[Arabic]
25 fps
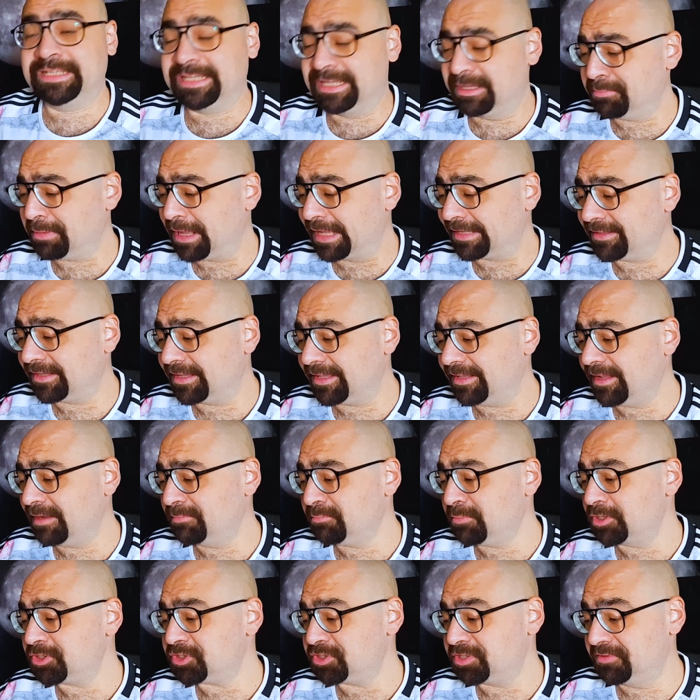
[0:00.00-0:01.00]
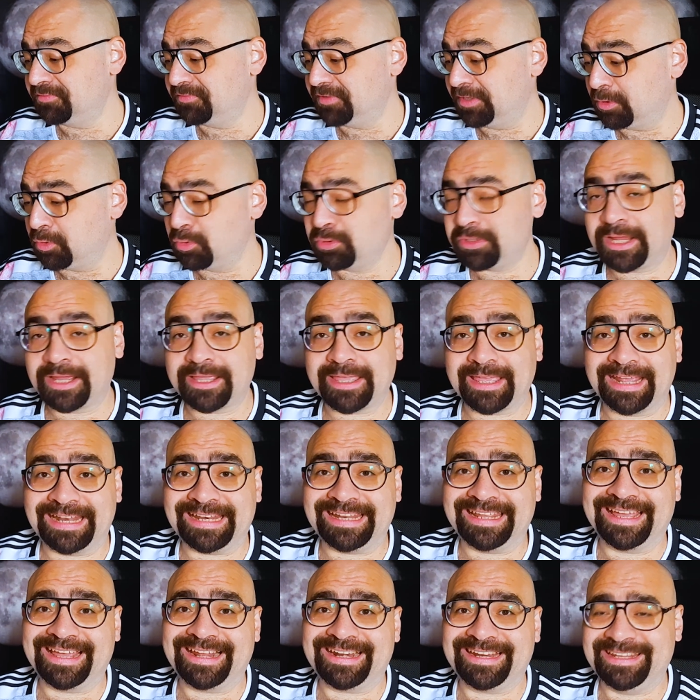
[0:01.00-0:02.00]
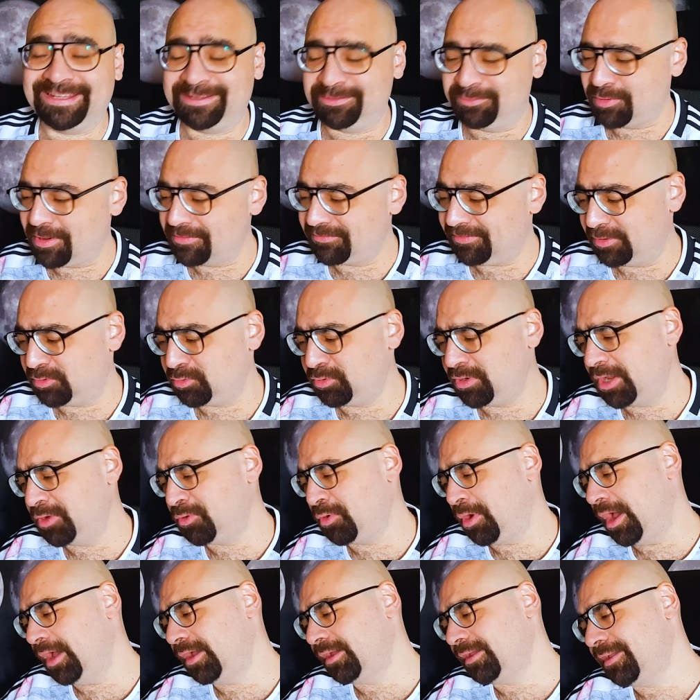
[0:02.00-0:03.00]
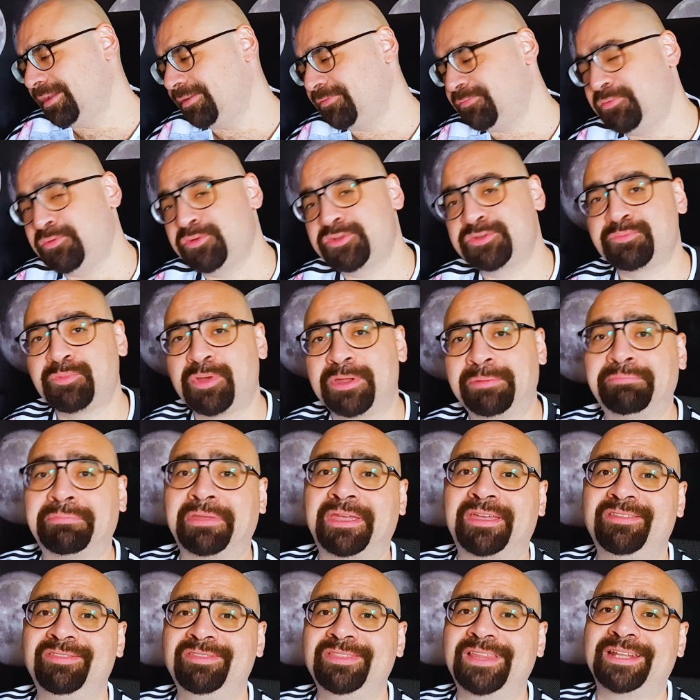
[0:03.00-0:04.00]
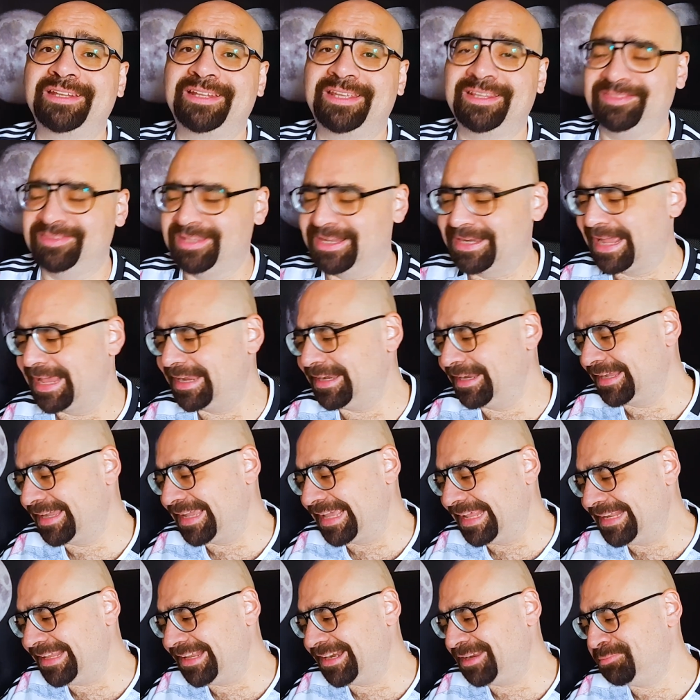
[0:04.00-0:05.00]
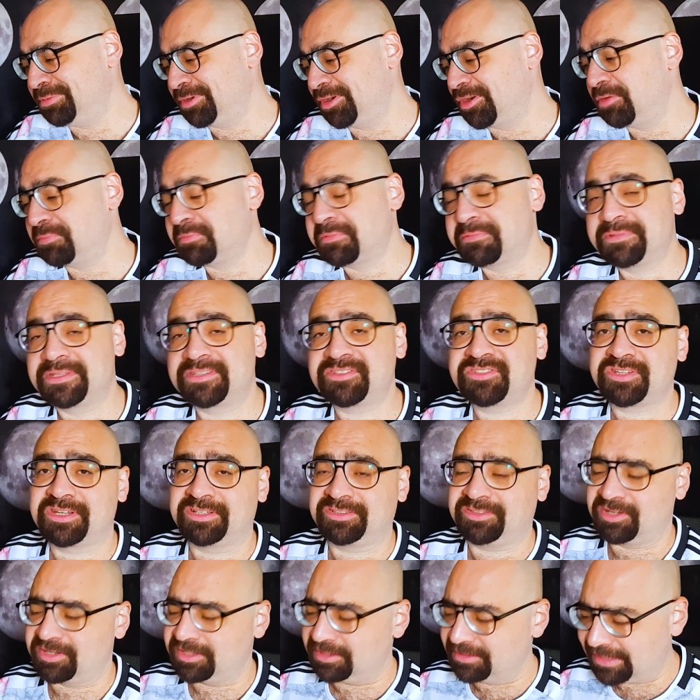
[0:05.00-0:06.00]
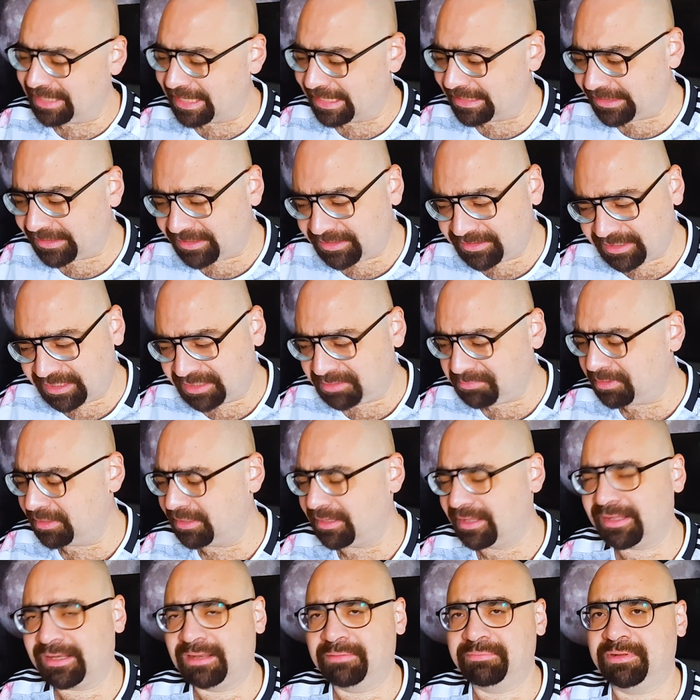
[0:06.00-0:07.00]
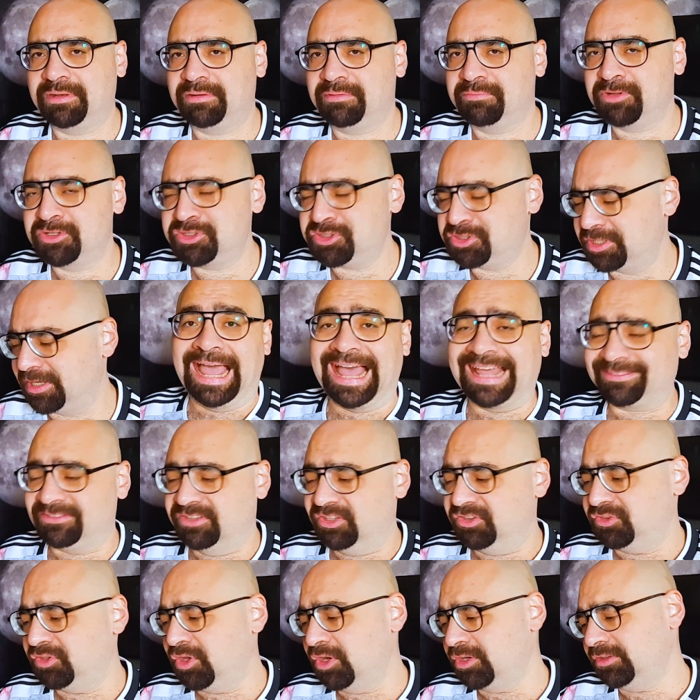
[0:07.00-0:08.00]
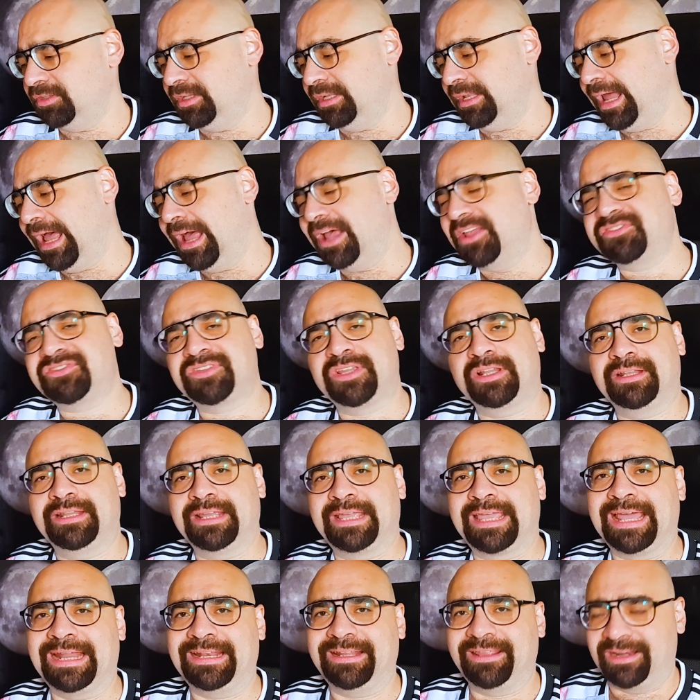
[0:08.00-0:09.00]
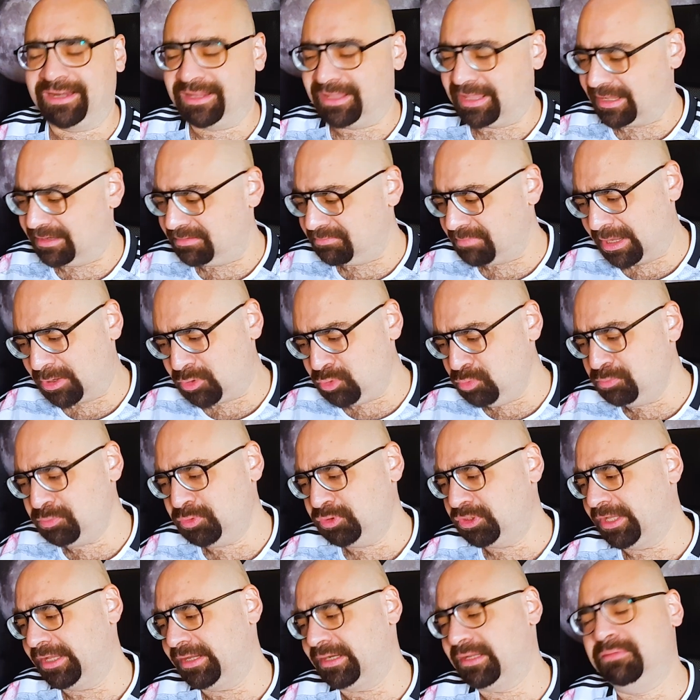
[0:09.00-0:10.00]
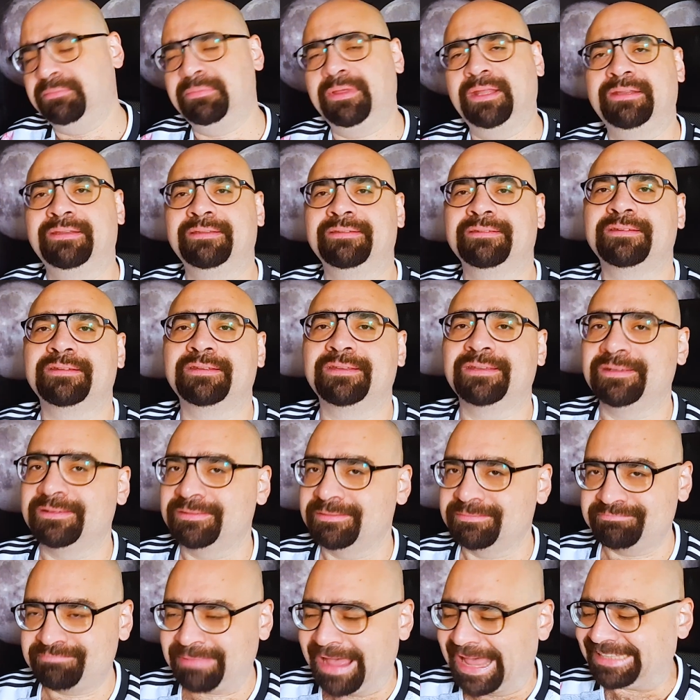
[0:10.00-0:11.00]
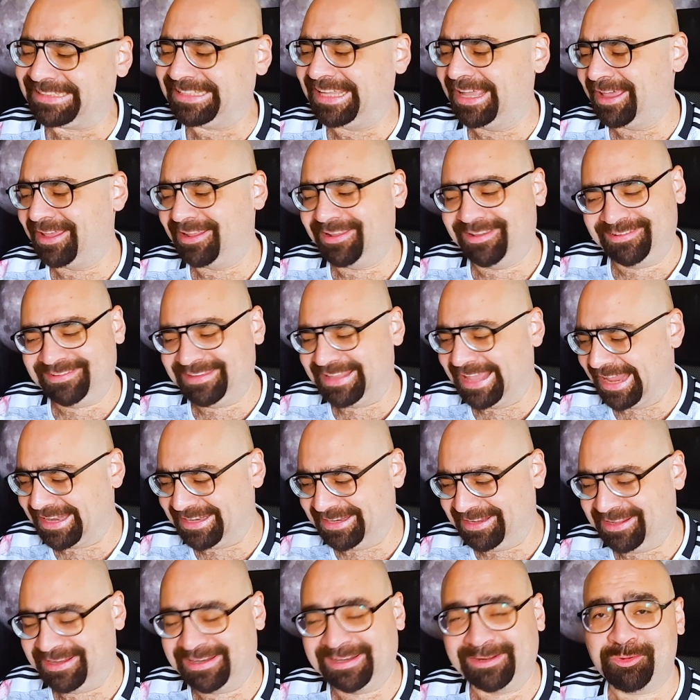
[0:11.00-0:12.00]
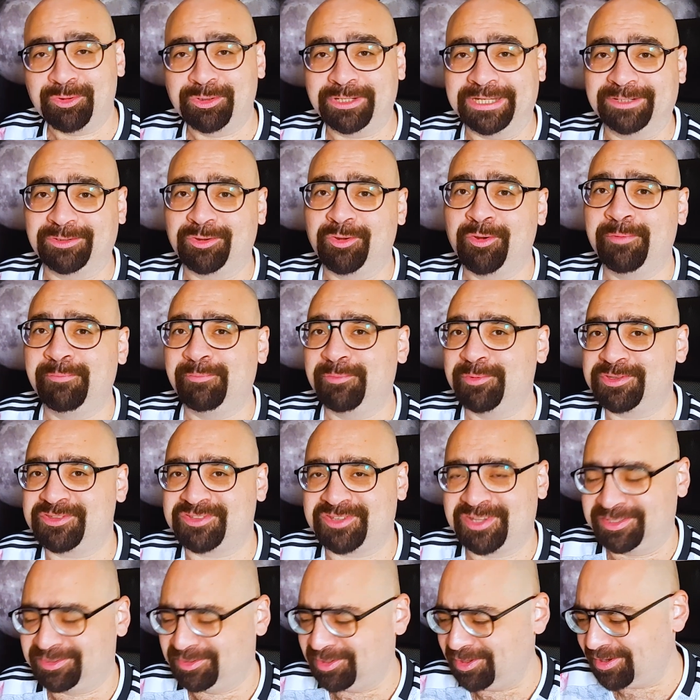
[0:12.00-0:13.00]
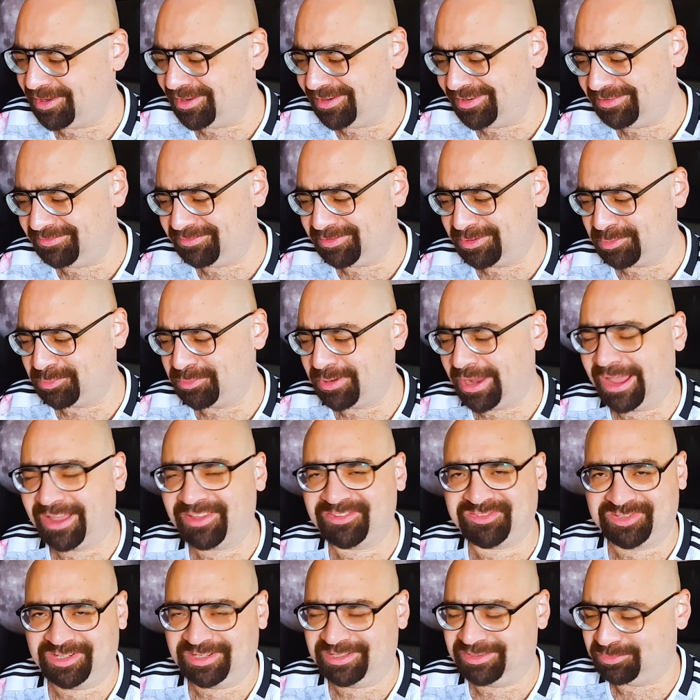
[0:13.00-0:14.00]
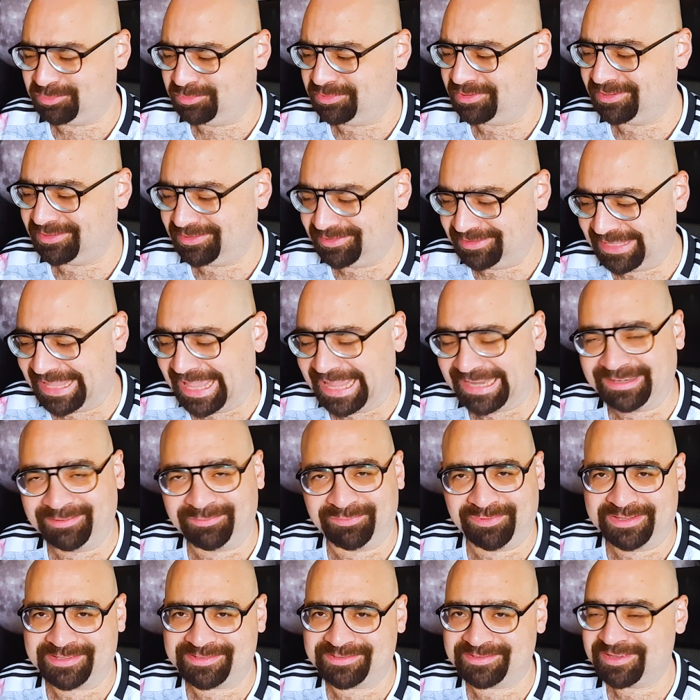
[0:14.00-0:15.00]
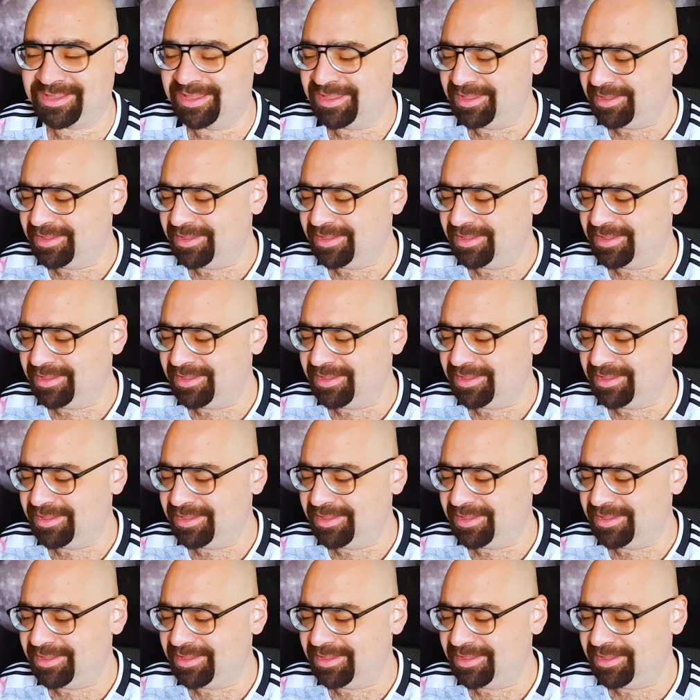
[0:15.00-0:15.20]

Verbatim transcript: نيجي بعد كده الماتش فيرونا كالياري وفيرونا يحقق فوز مهم جدا جدا على كالياري بالرغم من سيطره كالياري تقريبا اغلب الماتش حد الطرد اللي حصل لكالياري كان ماكومبو تقريبا آه، بعديها يعني الجونين جم والسيطره لفيرونا حصلت ويعني فاز